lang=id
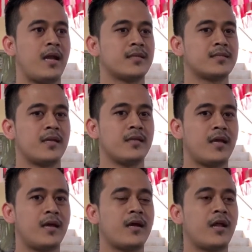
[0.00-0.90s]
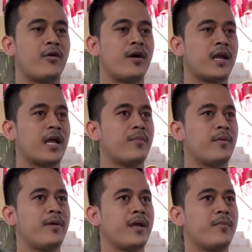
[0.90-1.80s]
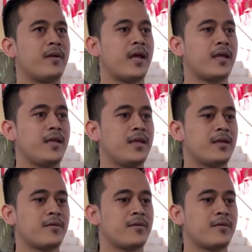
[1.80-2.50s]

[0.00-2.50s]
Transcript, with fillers: Alasannya kalau harga BBM naik,